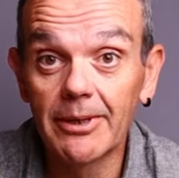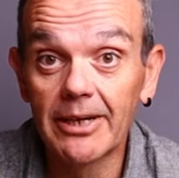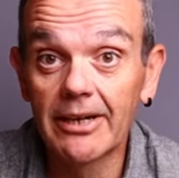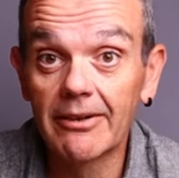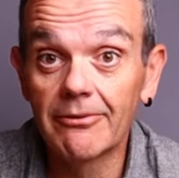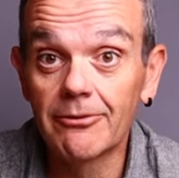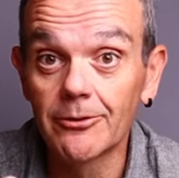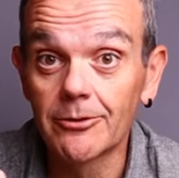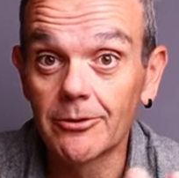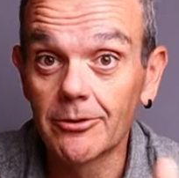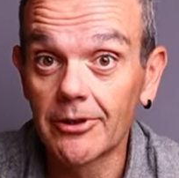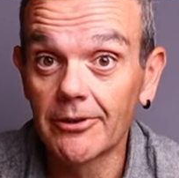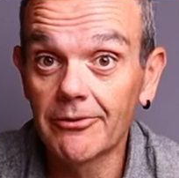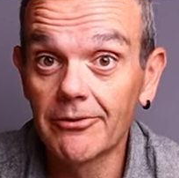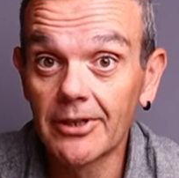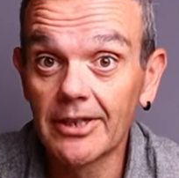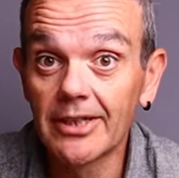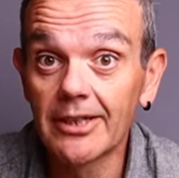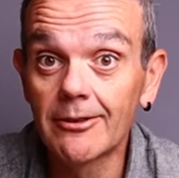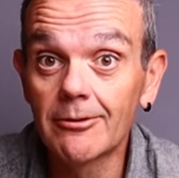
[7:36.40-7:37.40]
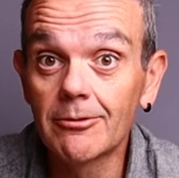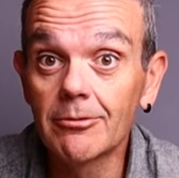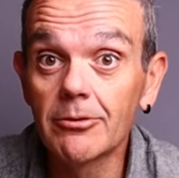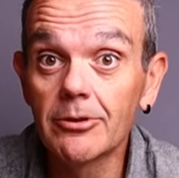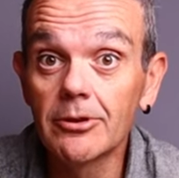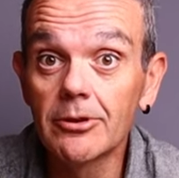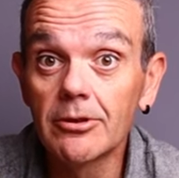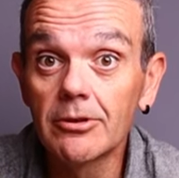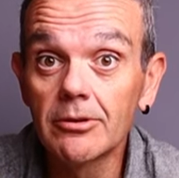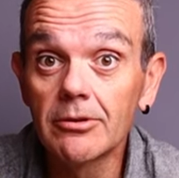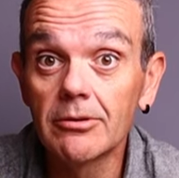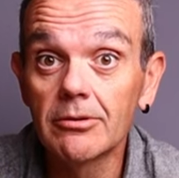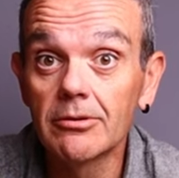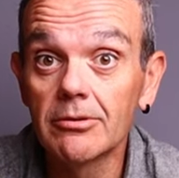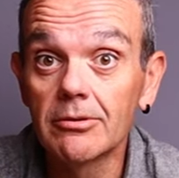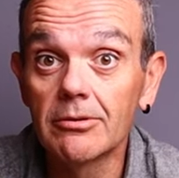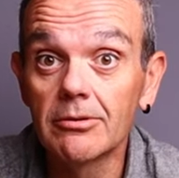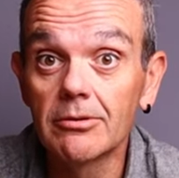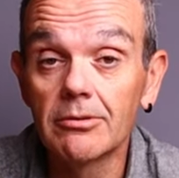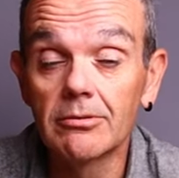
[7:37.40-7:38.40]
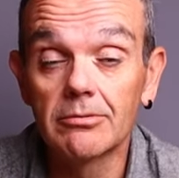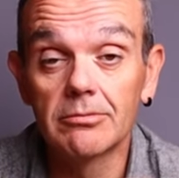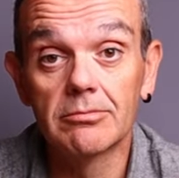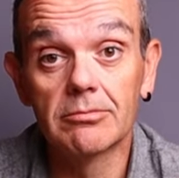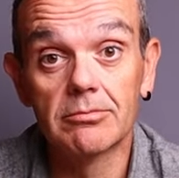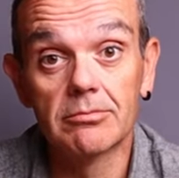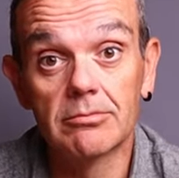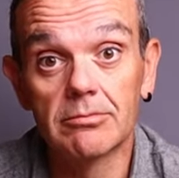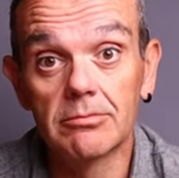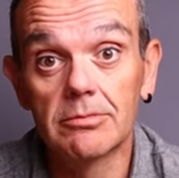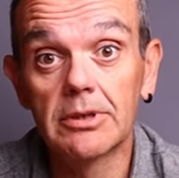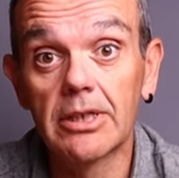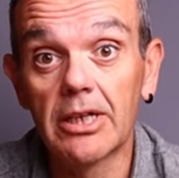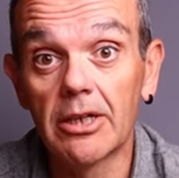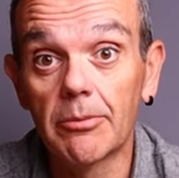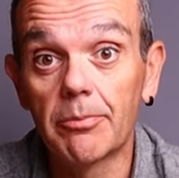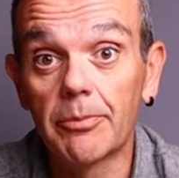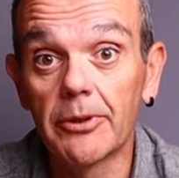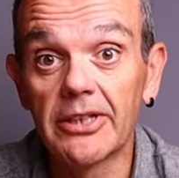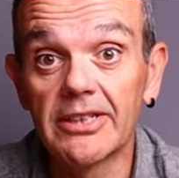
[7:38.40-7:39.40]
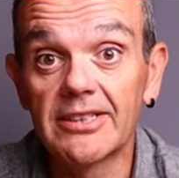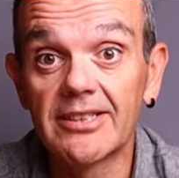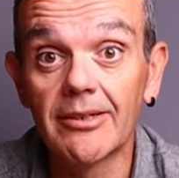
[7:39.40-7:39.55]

para fotografía de estudio que nos puede